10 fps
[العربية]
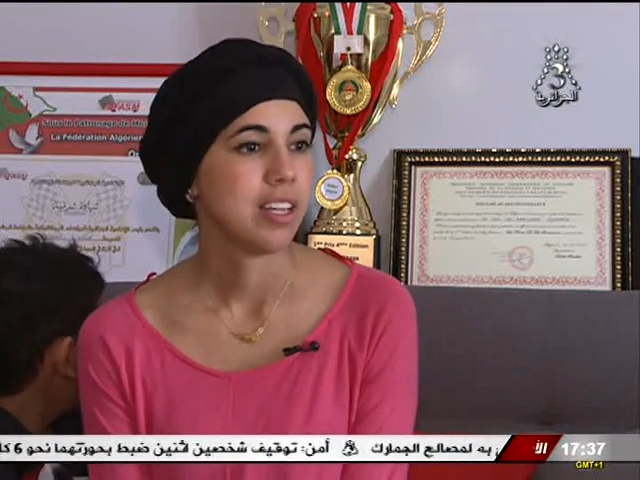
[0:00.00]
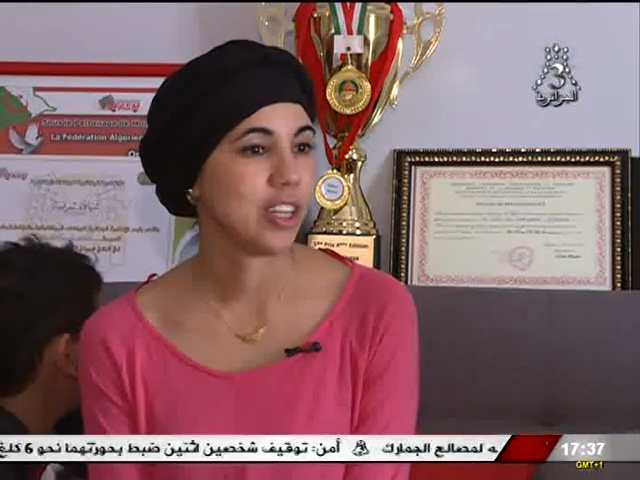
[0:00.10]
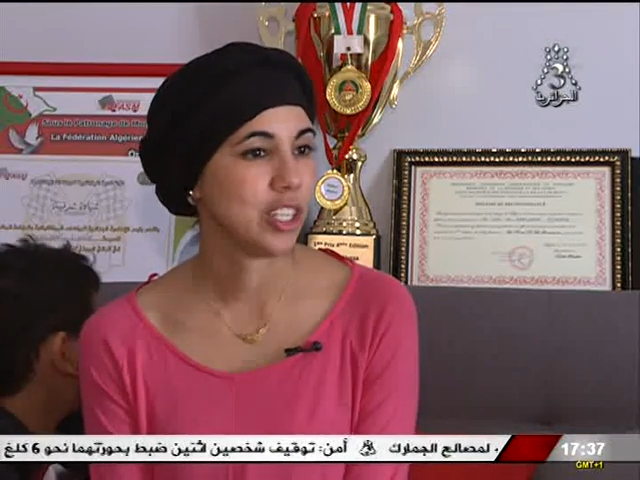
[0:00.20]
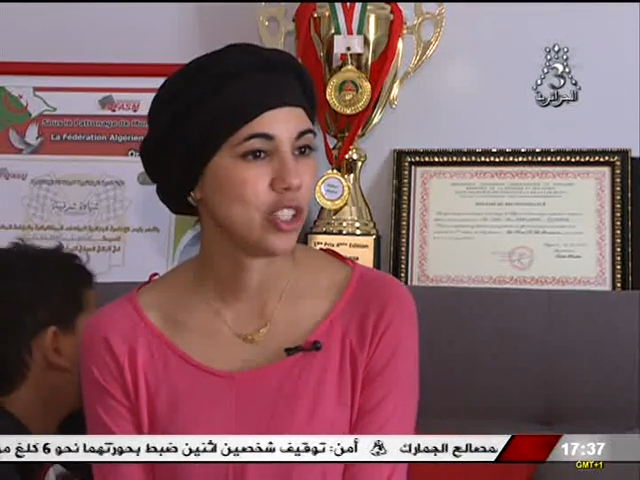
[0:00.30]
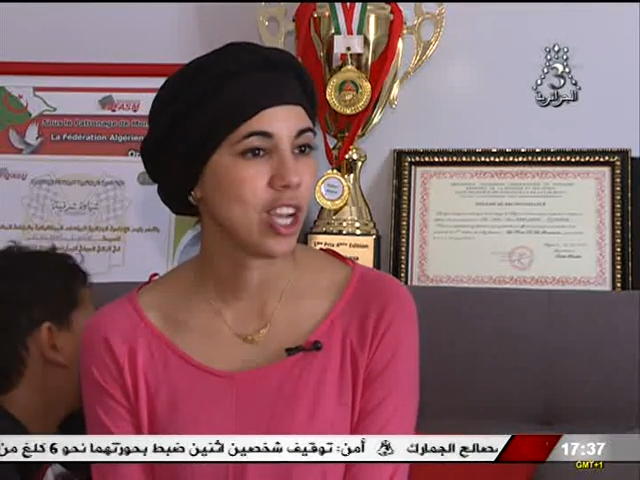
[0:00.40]

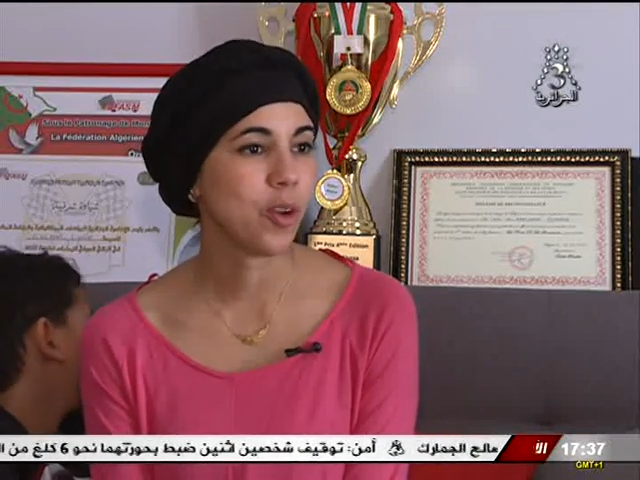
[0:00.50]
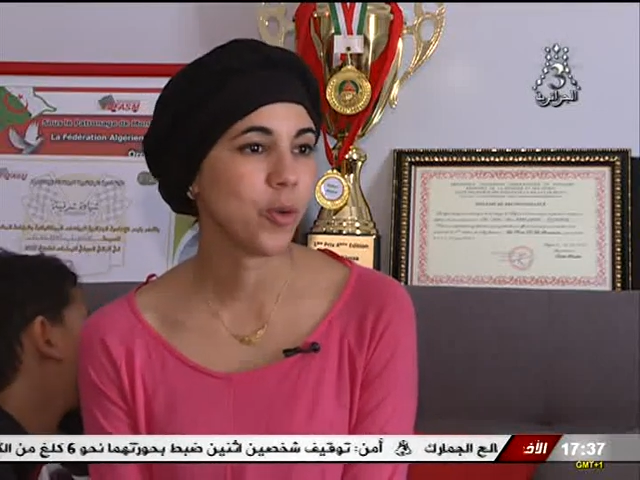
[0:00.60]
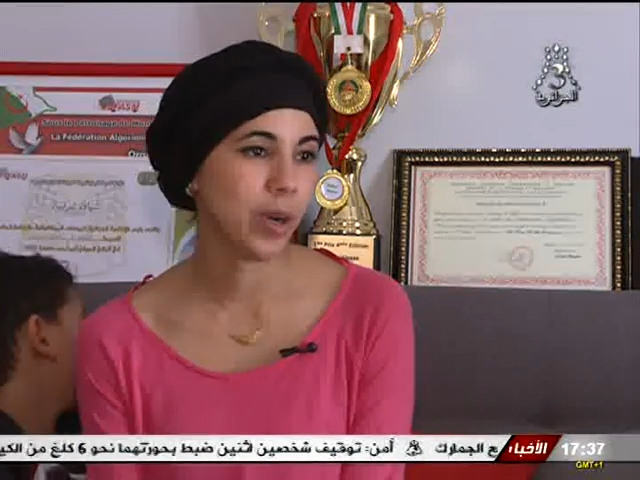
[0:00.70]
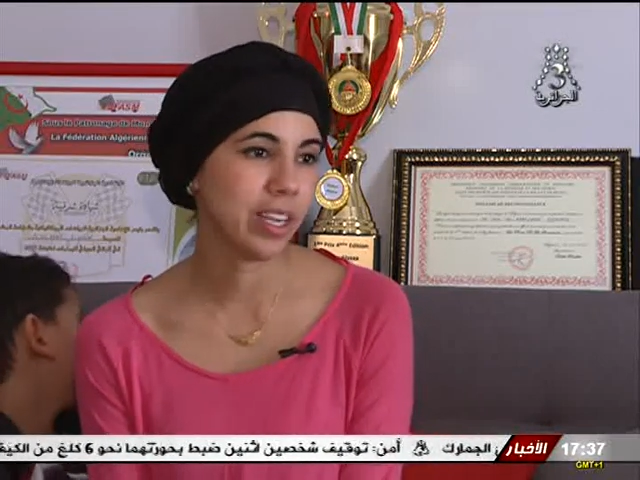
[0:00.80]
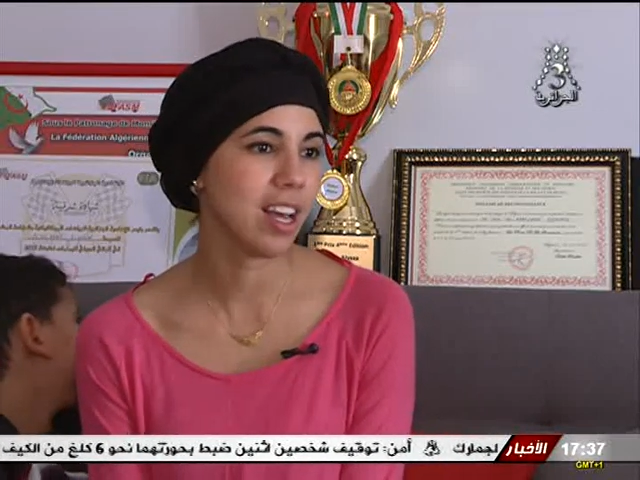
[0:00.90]
رجال
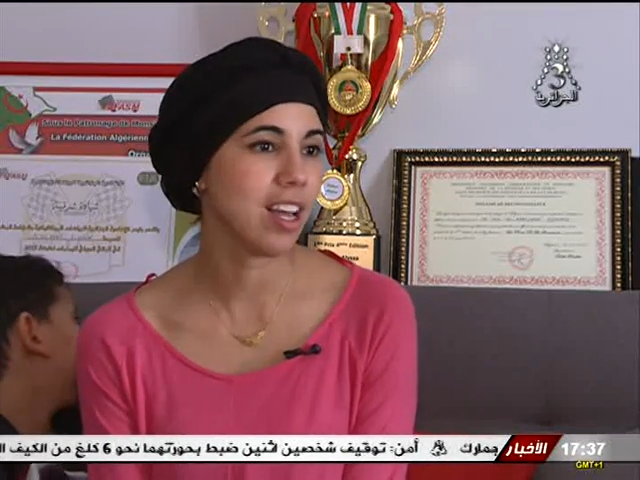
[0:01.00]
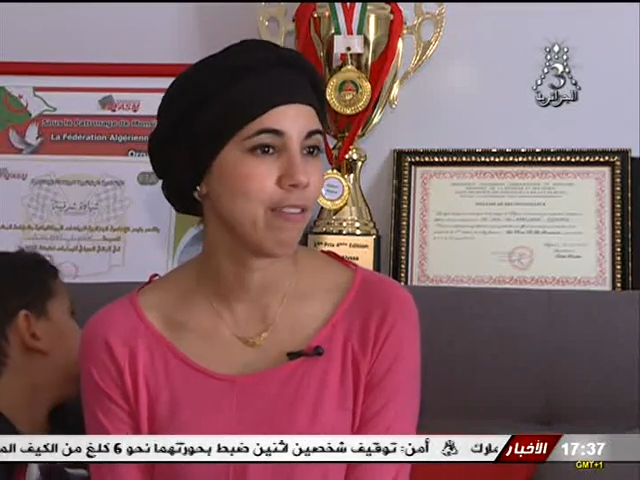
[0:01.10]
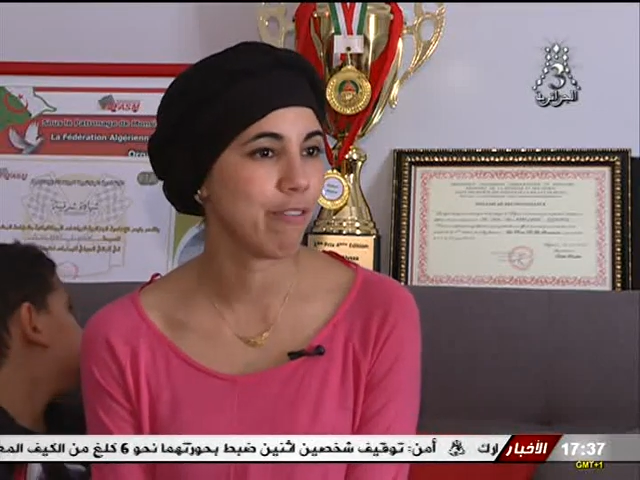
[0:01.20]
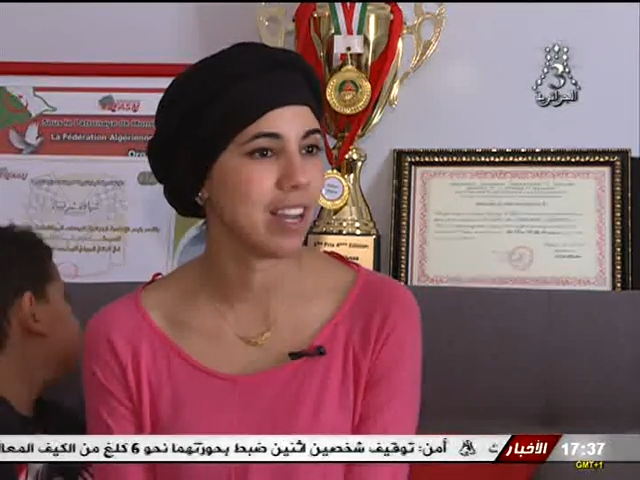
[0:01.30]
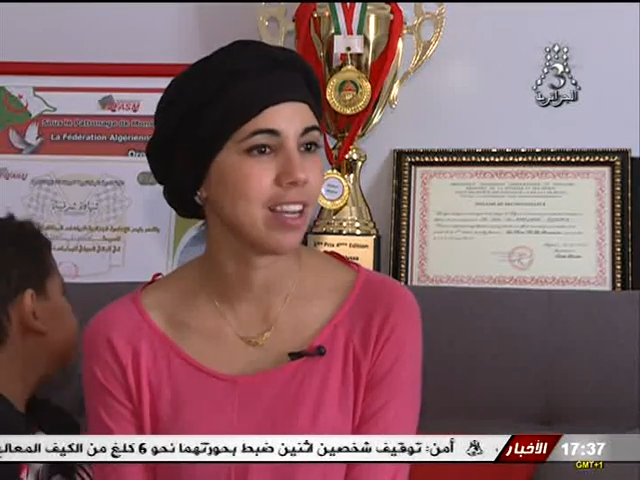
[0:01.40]
وحنا
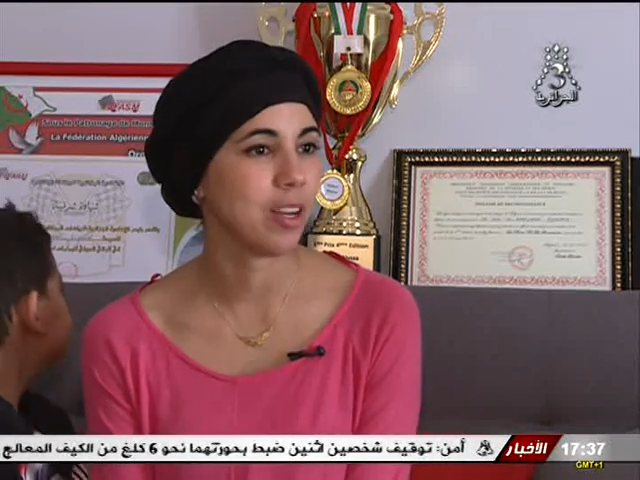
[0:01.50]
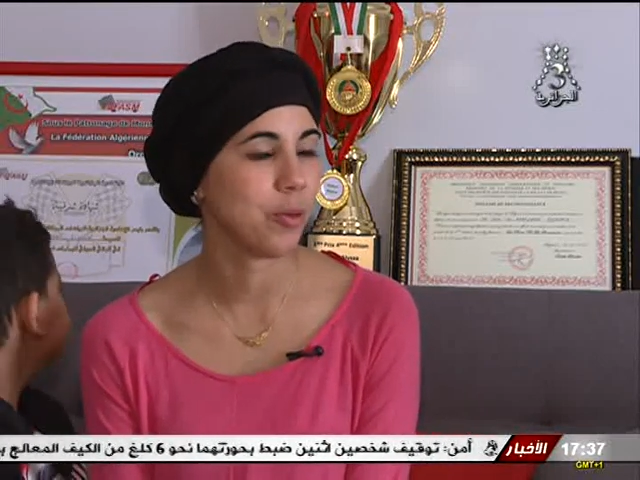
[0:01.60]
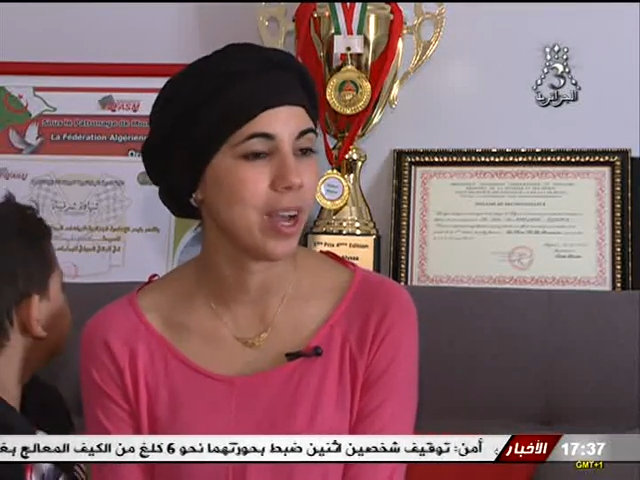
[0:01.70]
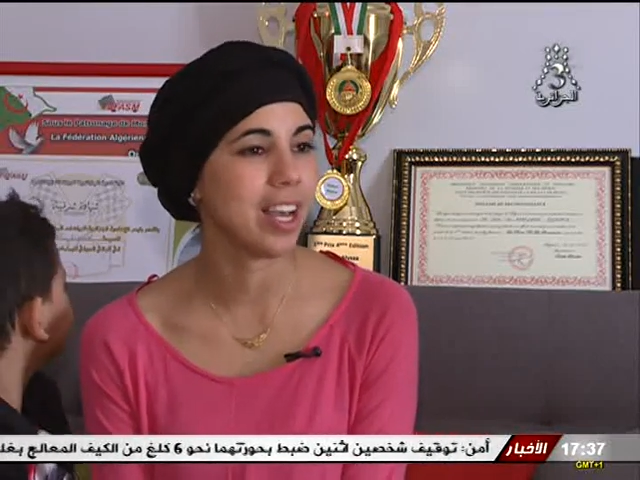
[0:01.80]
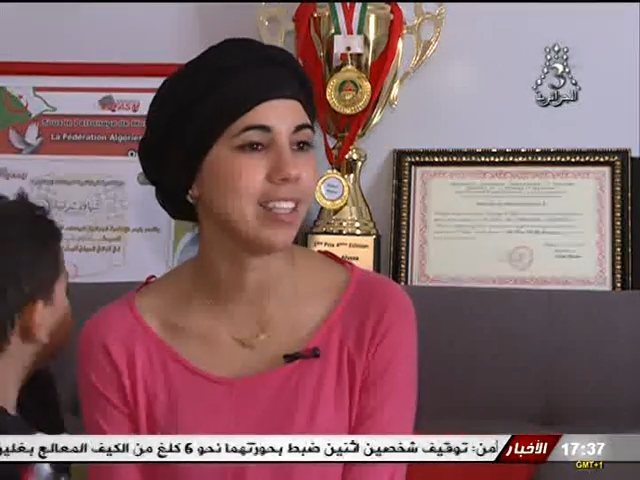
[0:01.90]
الفريق
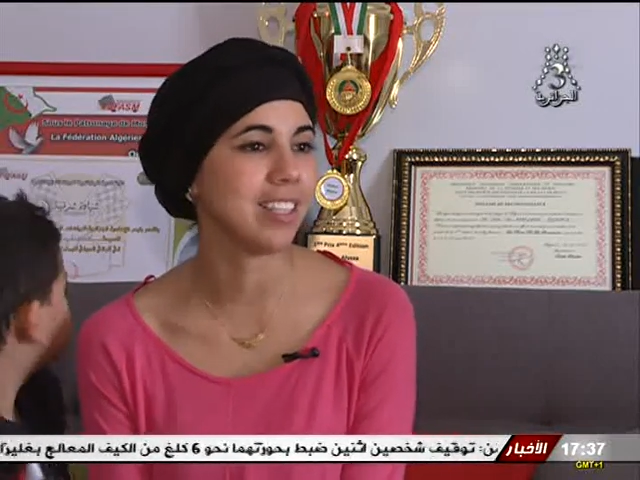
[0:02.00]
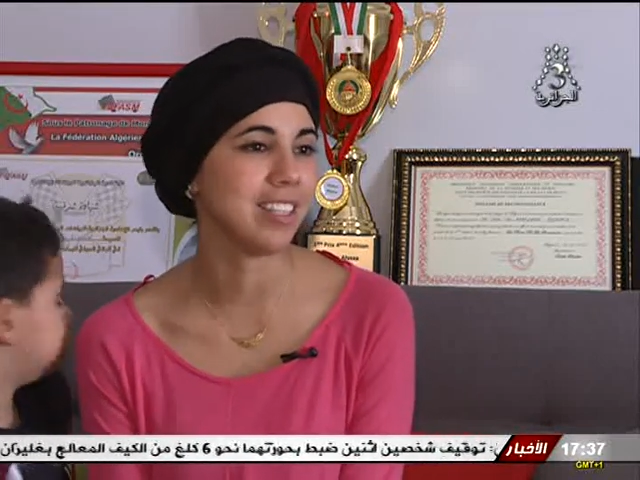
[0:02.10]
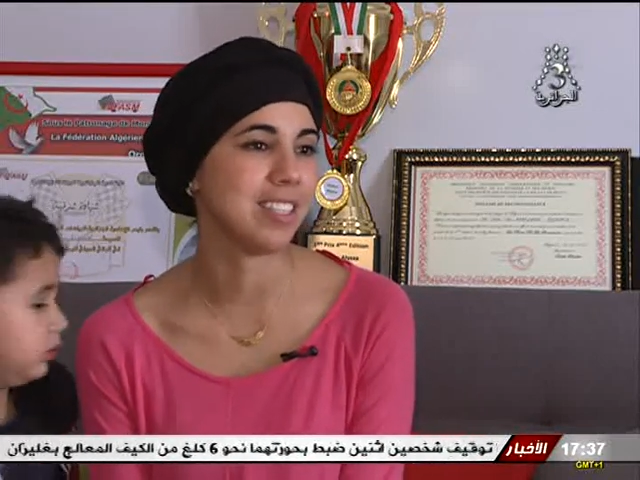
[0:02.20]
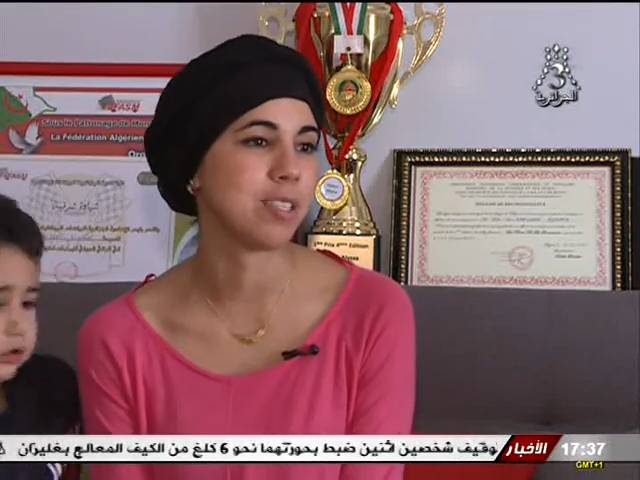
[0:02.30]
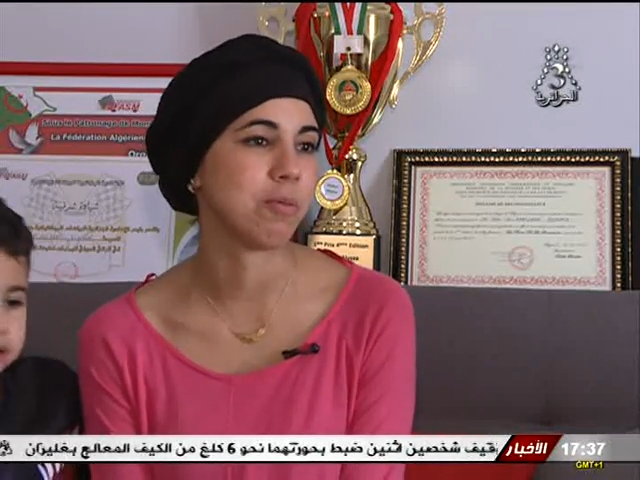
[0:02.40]
الوحيد
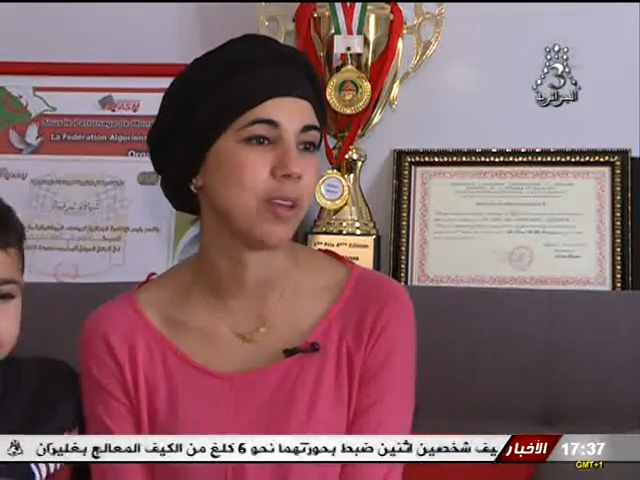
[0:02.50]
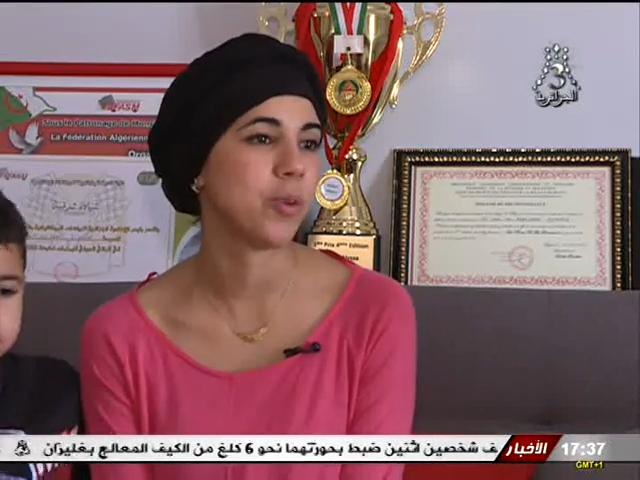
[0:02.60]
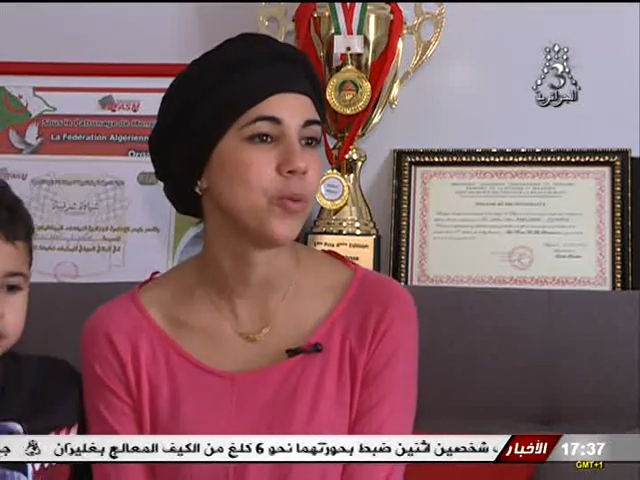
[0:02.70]
النسوي